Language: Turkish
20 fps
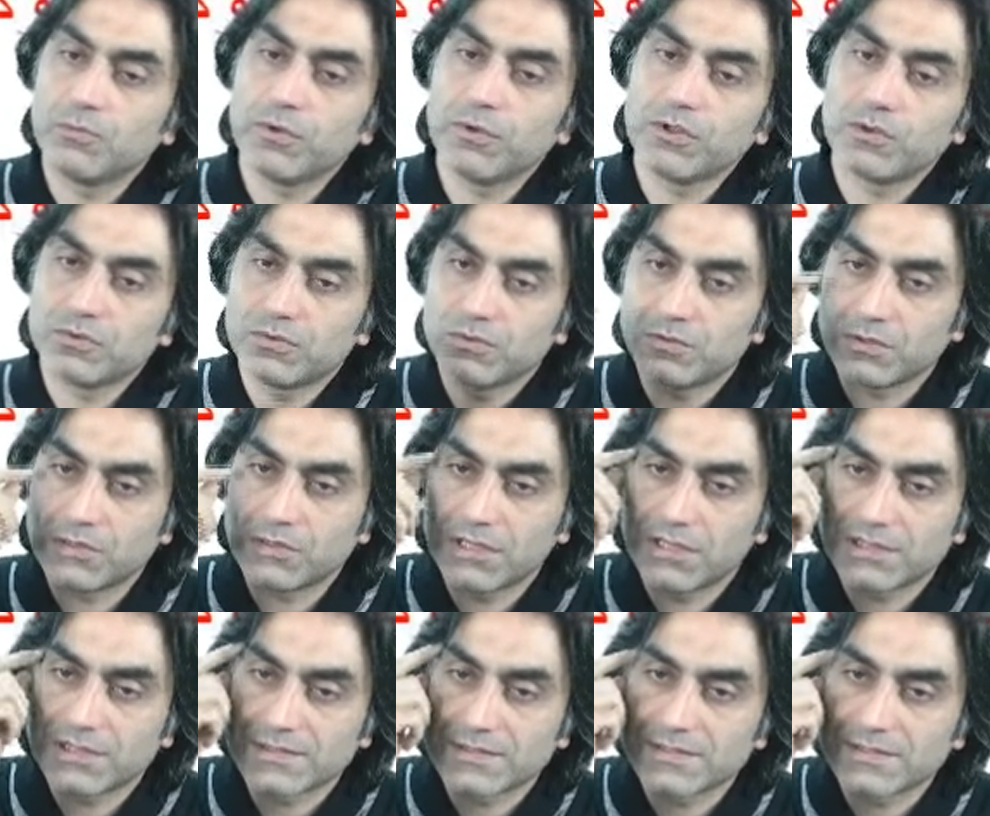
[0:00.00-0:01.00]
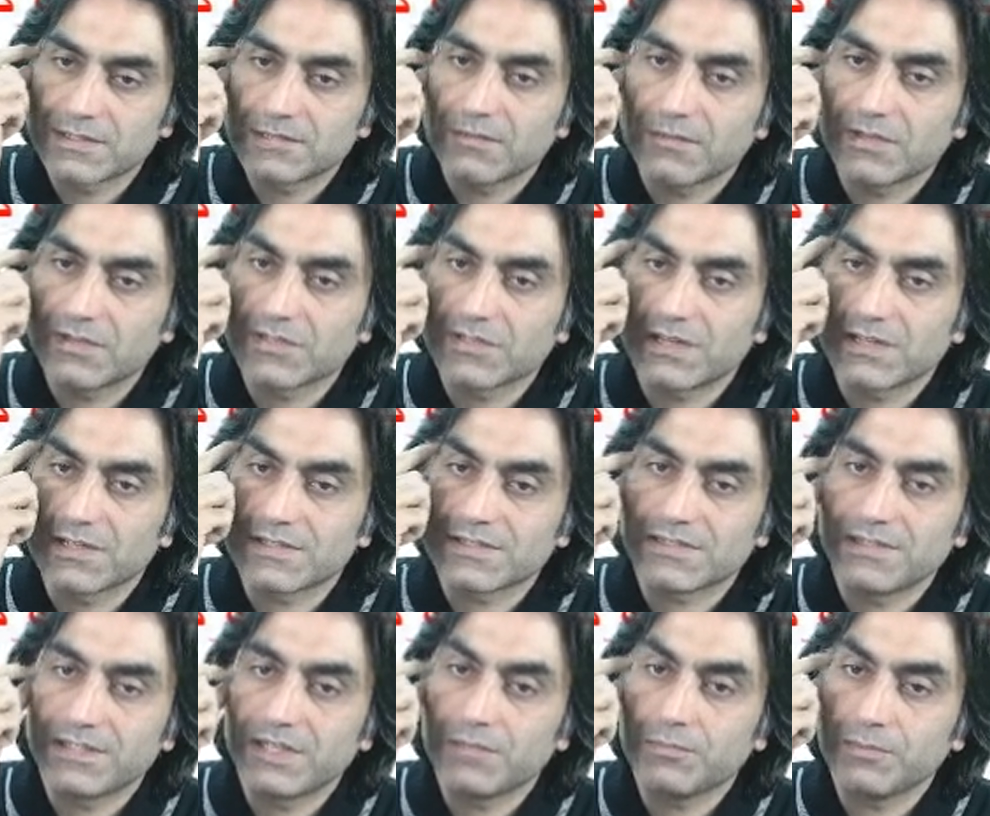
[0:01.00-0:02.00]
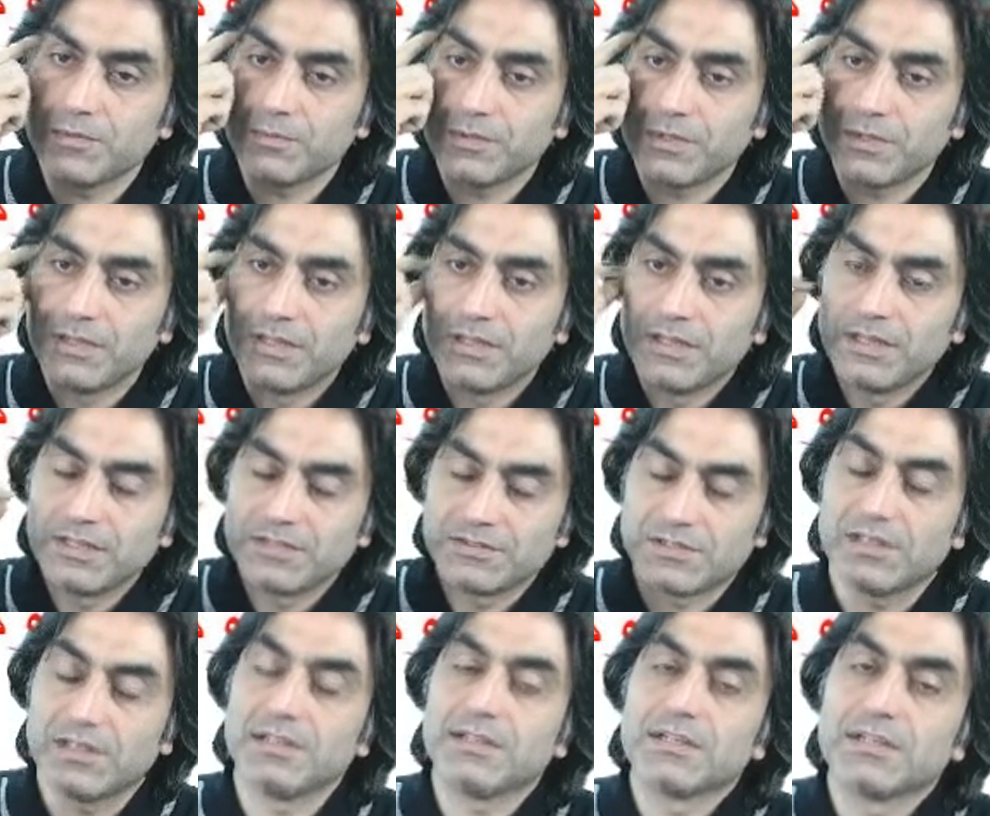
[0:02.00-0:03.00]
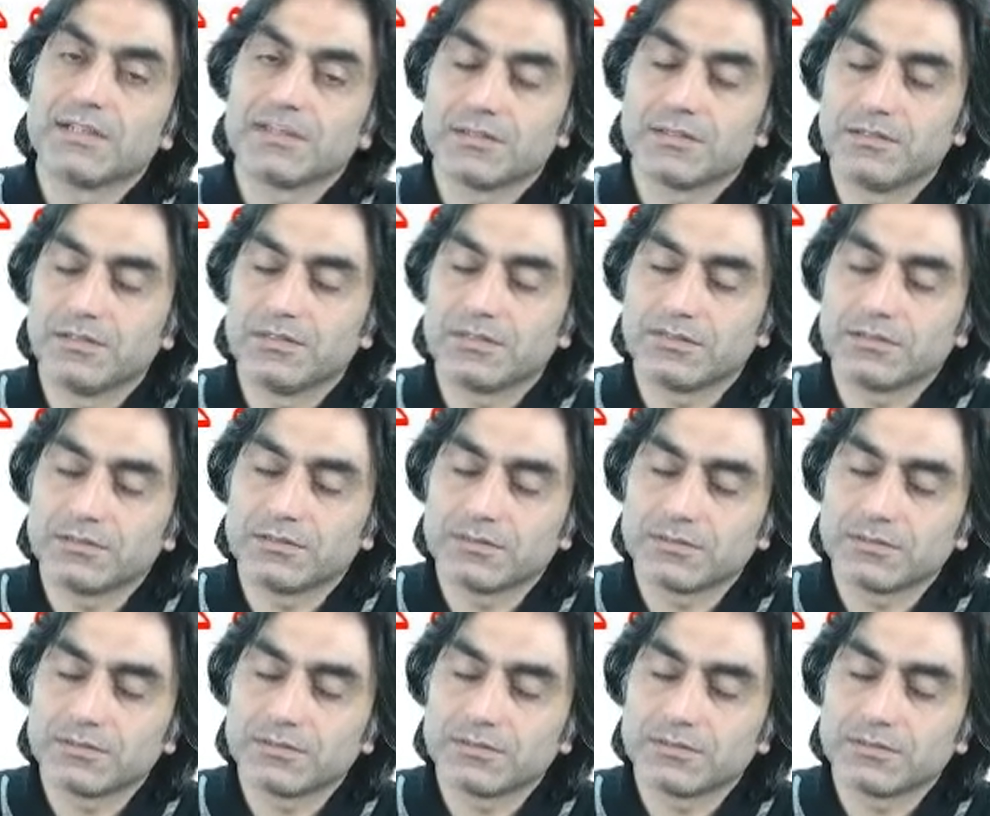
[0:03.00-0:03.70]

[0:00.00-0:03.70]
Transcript: tevbe kötülükleri kısa zaman içerisinde yapıp şey e,